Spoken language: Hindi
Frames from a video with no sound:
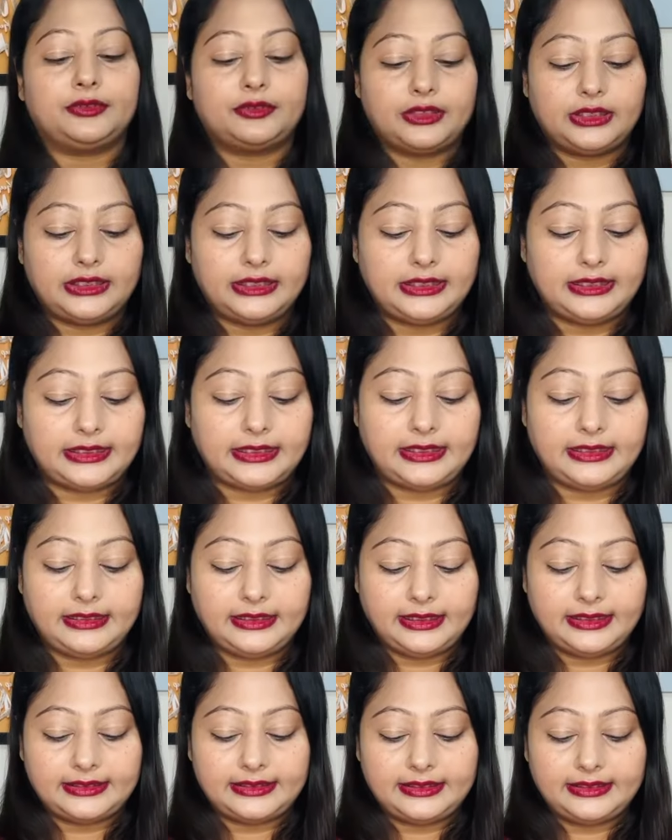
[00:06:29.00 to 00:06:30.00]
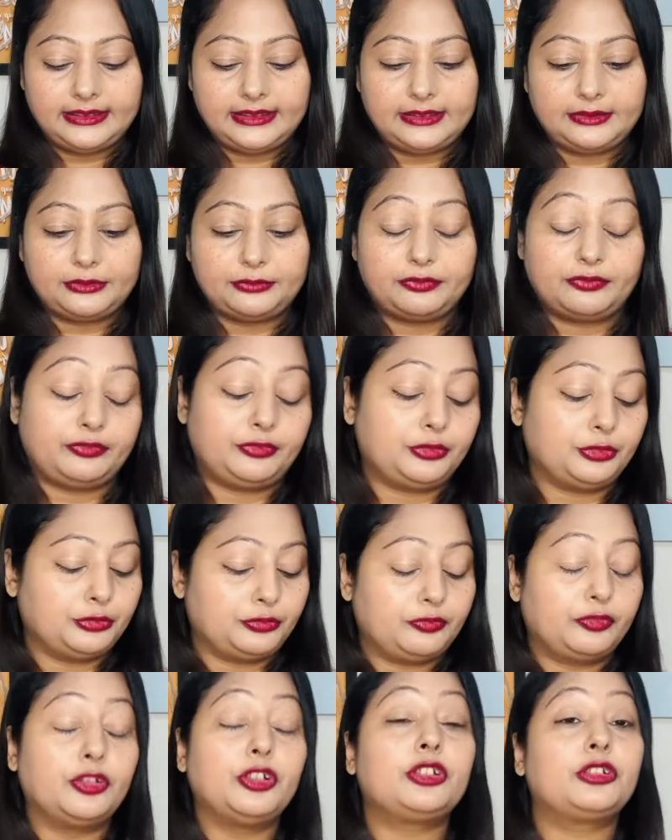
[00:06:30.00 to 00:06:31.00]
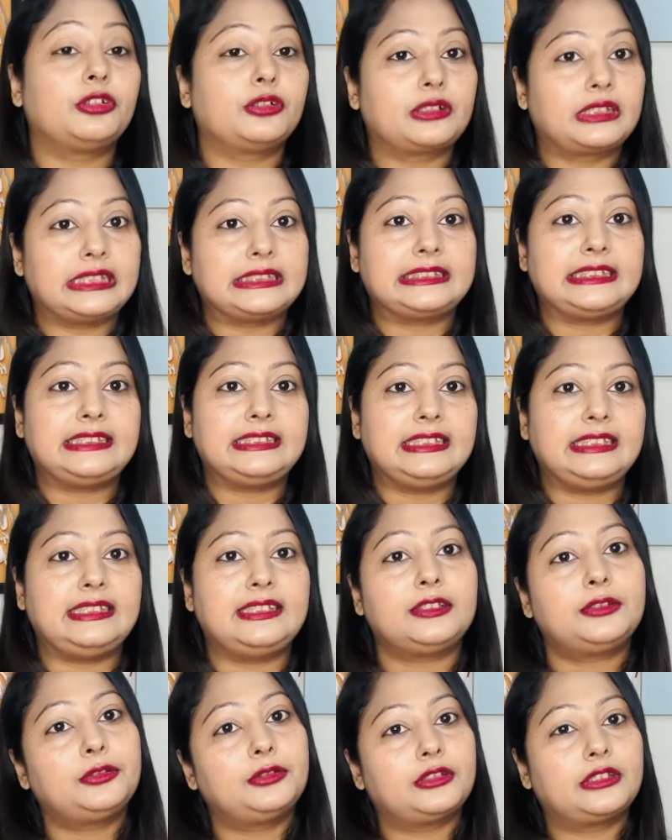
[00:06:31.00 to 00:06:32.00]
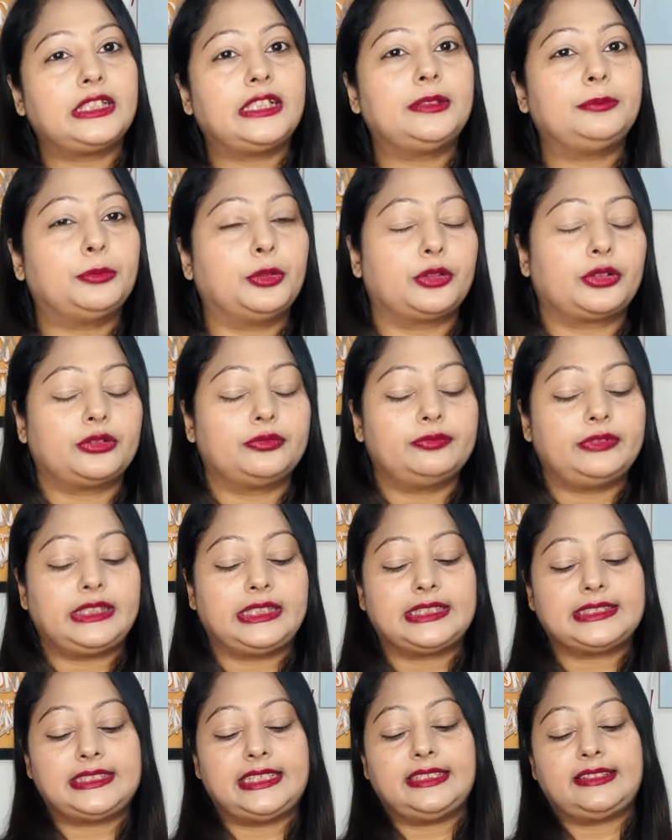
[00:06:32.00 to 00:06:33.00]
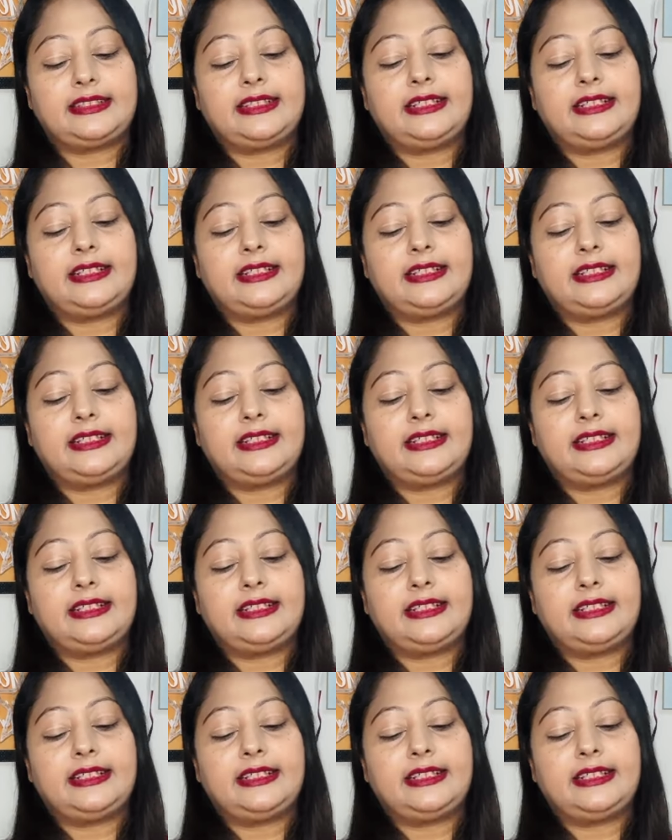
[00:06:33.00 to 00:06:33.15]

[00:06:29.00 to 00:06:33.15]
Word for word: हूँ ना ये रहेगा आई थिंक ये फुल कुर्ता सेट नहीं है कुर्ता एंड बॉटम वेयर का सेट